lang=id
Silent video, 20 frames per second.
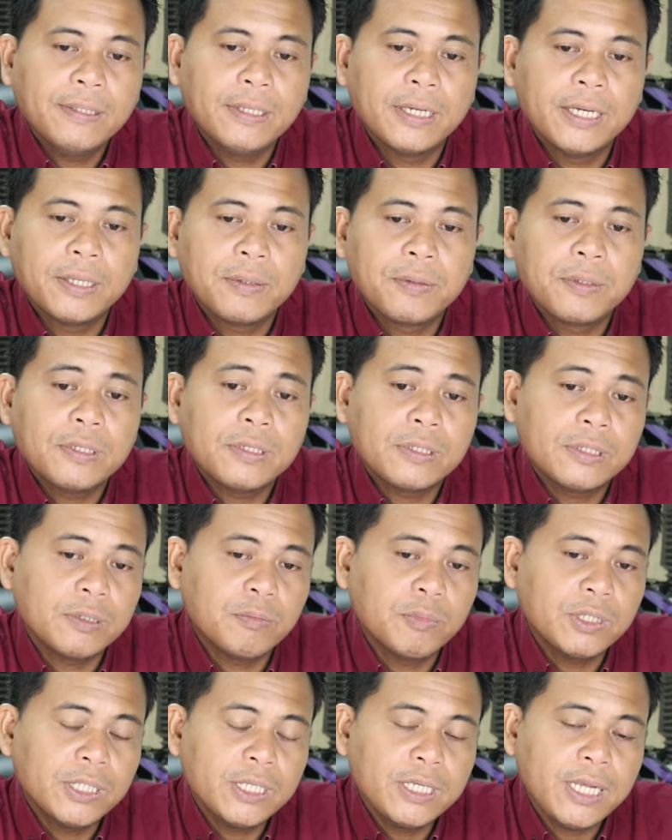Jadi
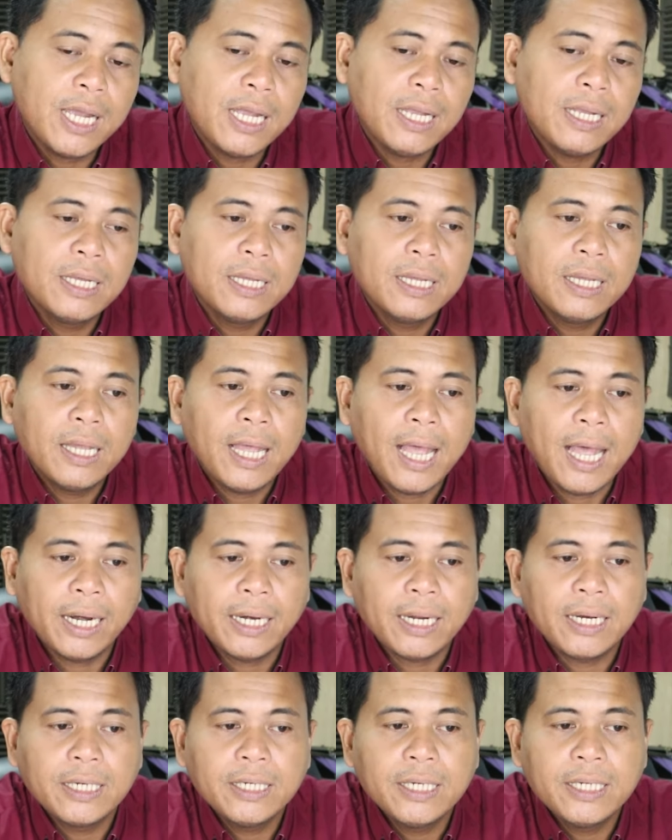semestinya
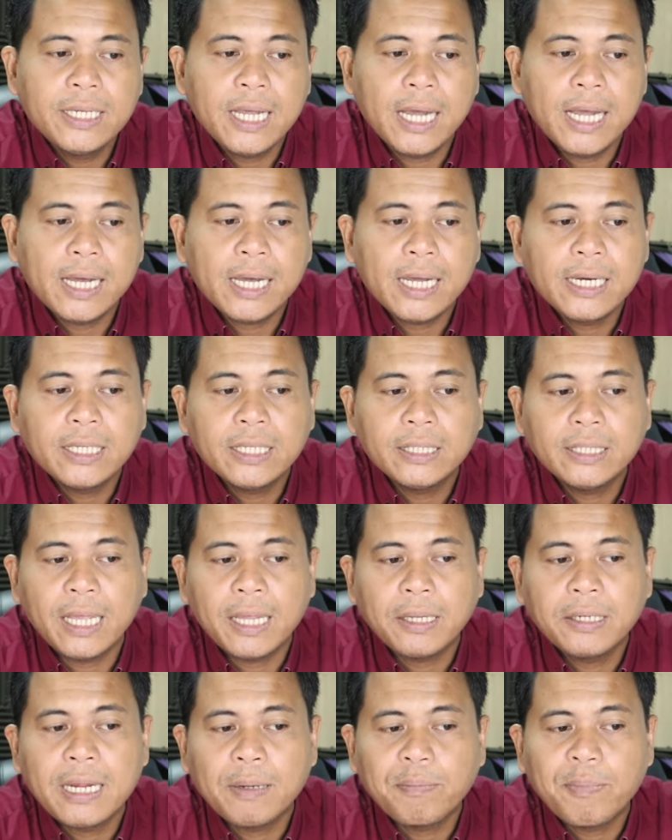areal ini yang akan
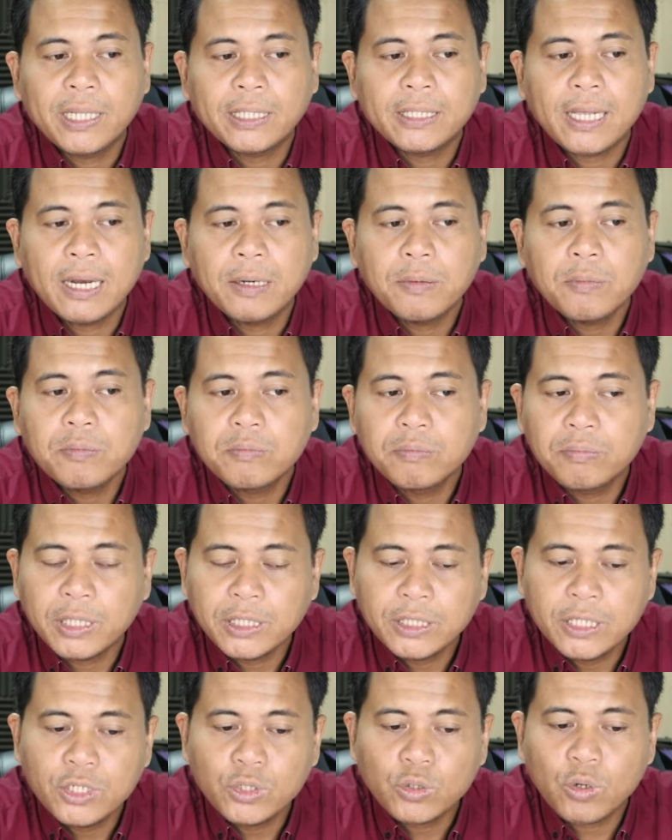kita dapatkan
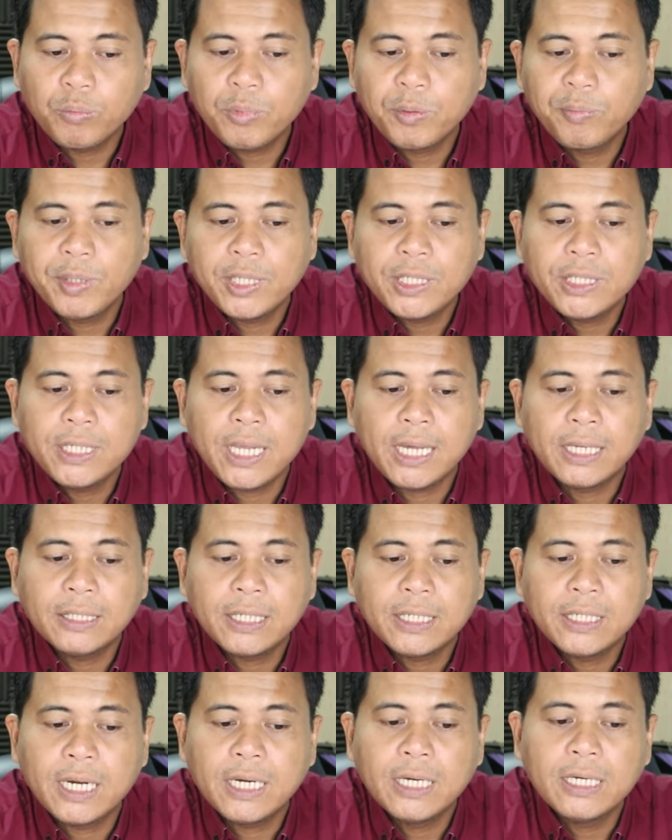persis copy paste yang
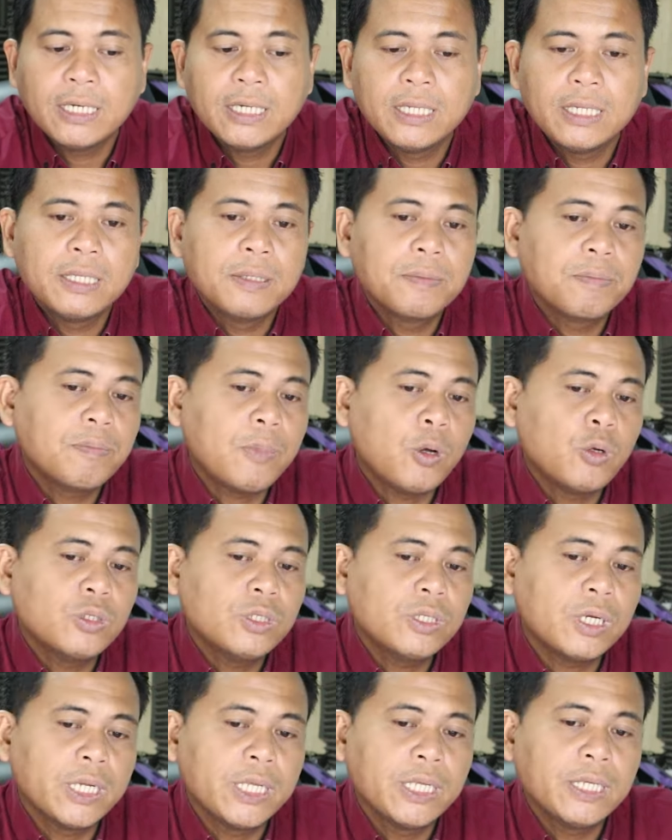terjadi di
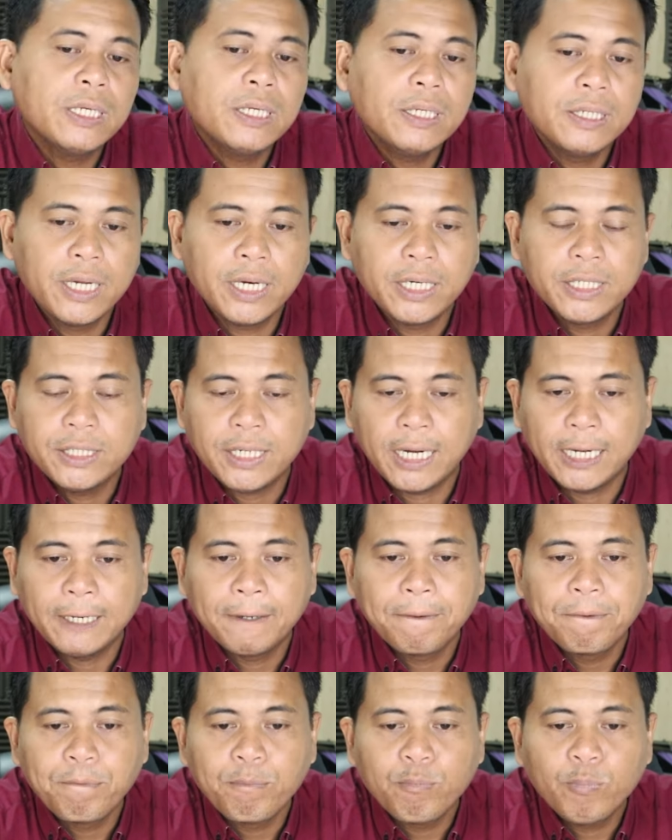ponseling daily chart.
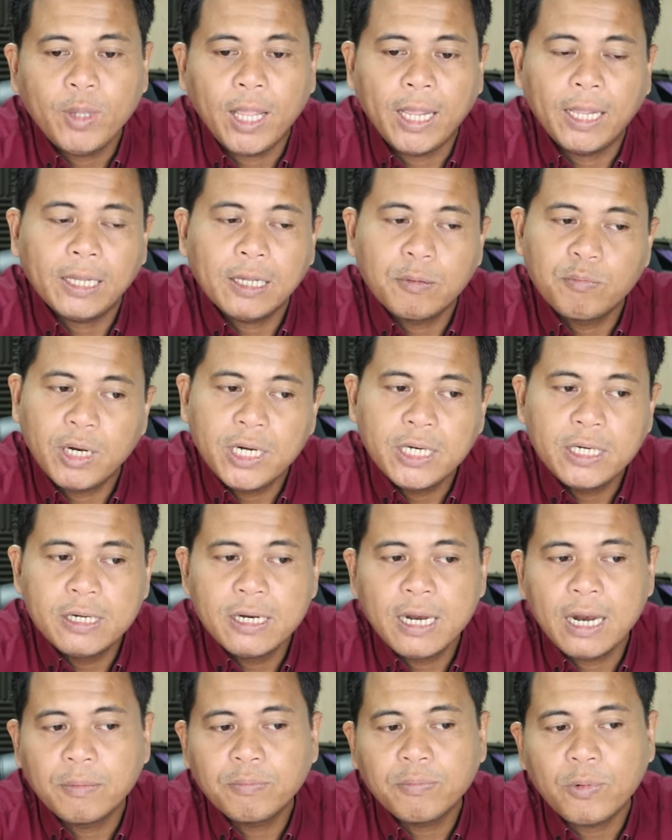Nah, kembali
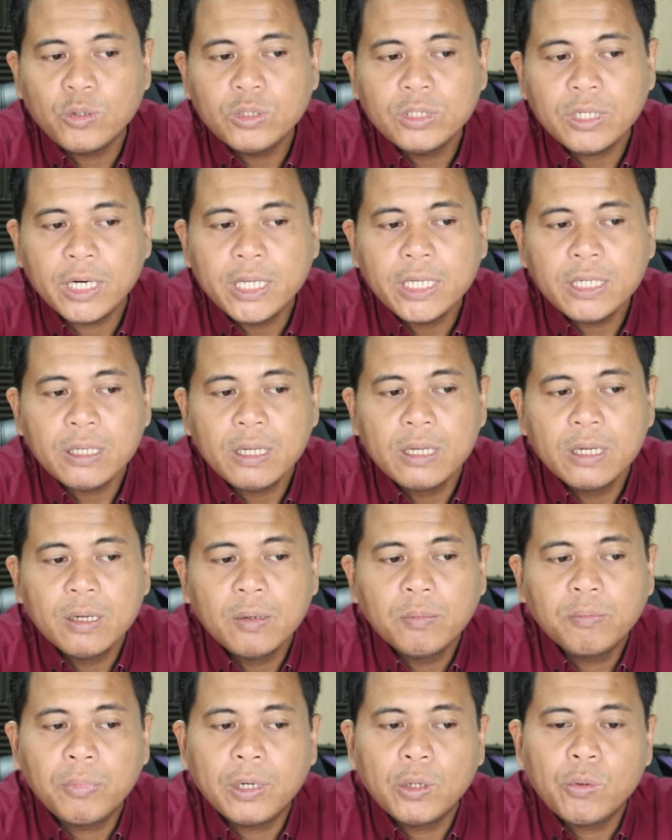di dalam ponseling,
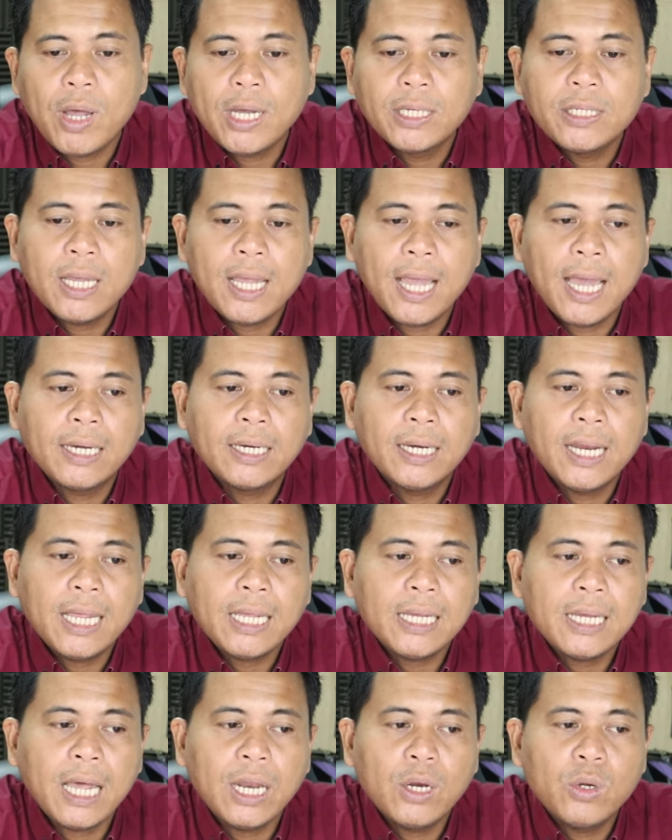peluangnya
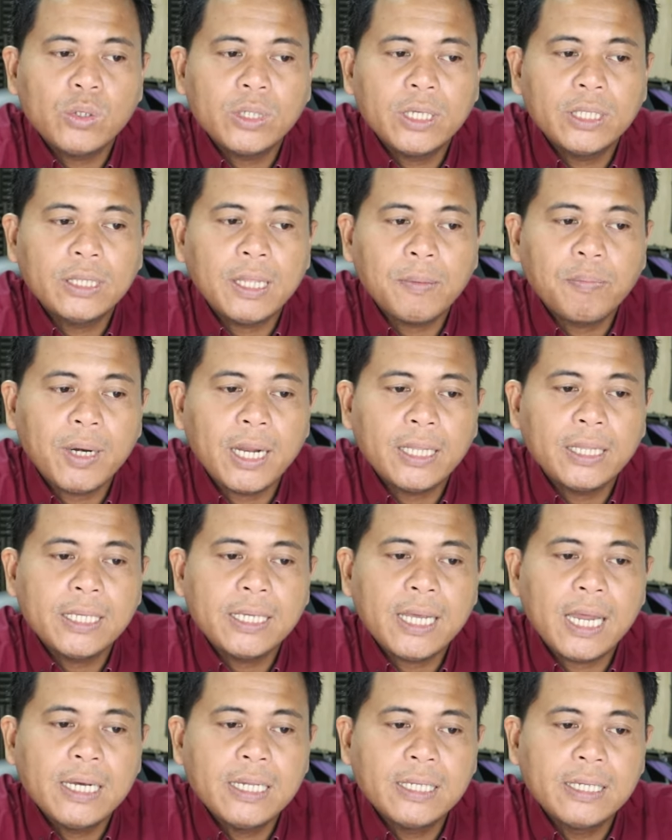adalah kalau kita
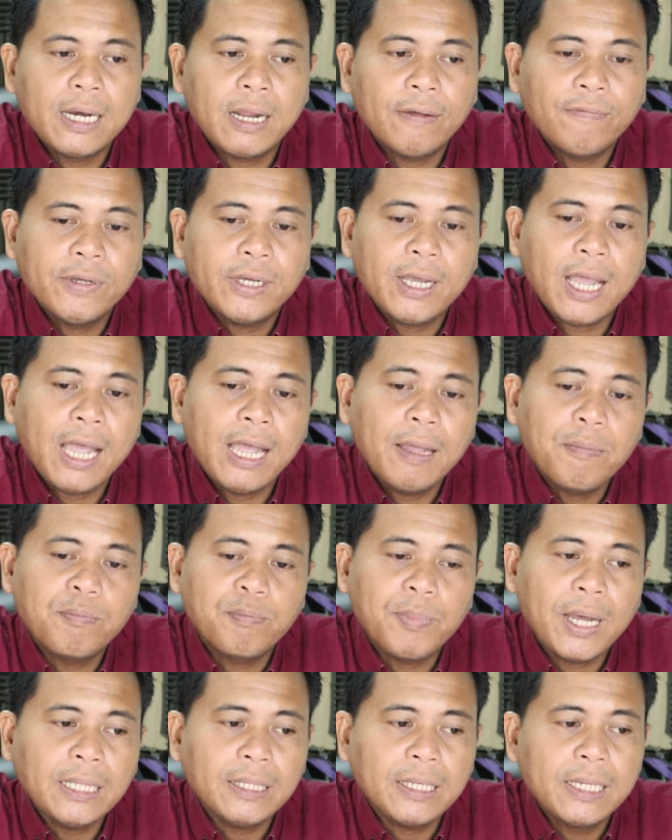perhatikan di grafik H4